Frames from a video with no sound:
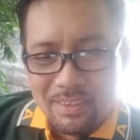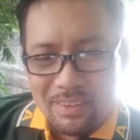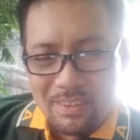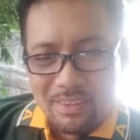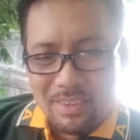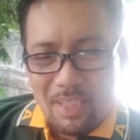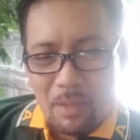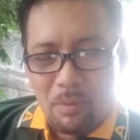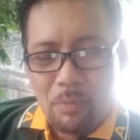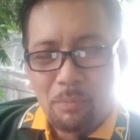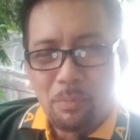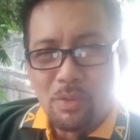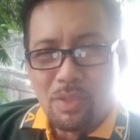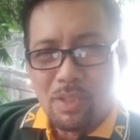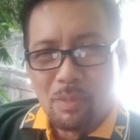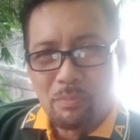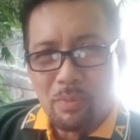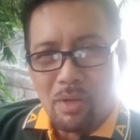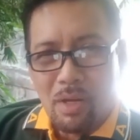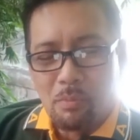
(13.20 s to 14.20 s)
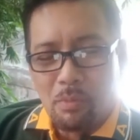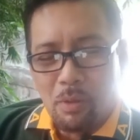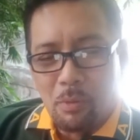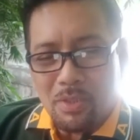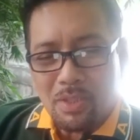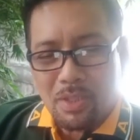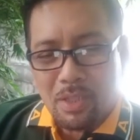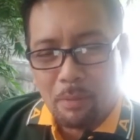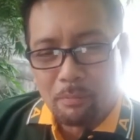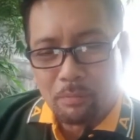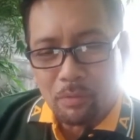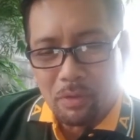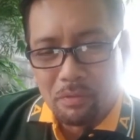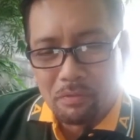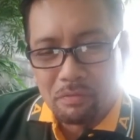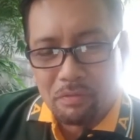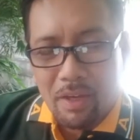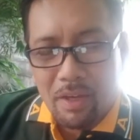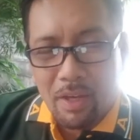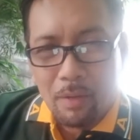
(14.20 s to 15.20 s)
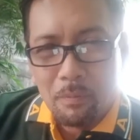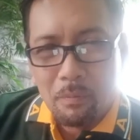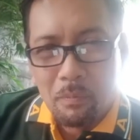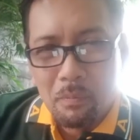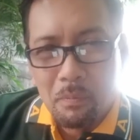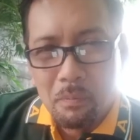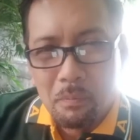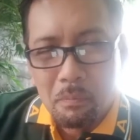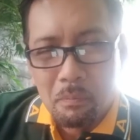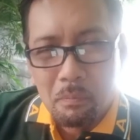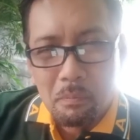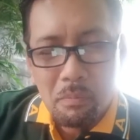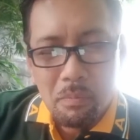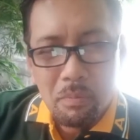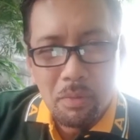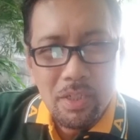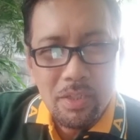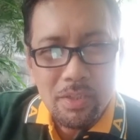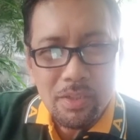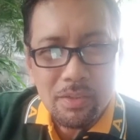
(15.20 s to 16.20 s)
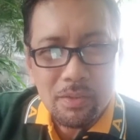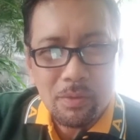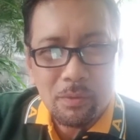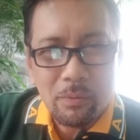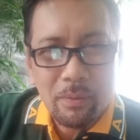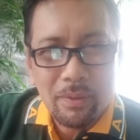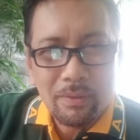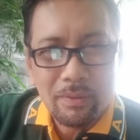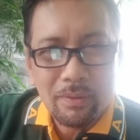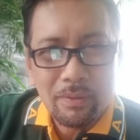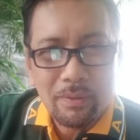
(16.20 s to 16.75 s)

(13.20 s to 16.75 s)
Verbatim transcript: Sabi po sa Proverbs chapter 5 verse 23,